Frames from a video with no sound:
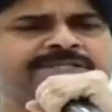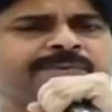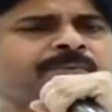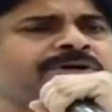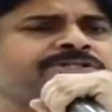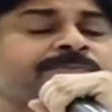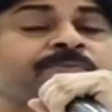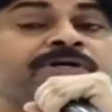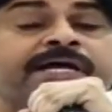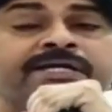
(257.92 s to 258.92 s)
ఏం చెప్పుకుంటారు
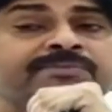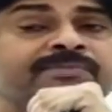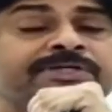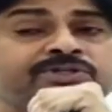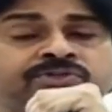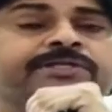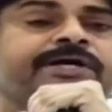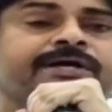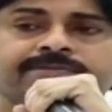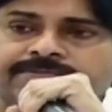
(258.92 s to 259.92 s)
చెప్పుకున్నా కానీ అది మన ఇష్యూ అది
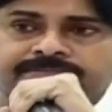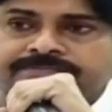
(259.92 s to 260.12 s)
కాదు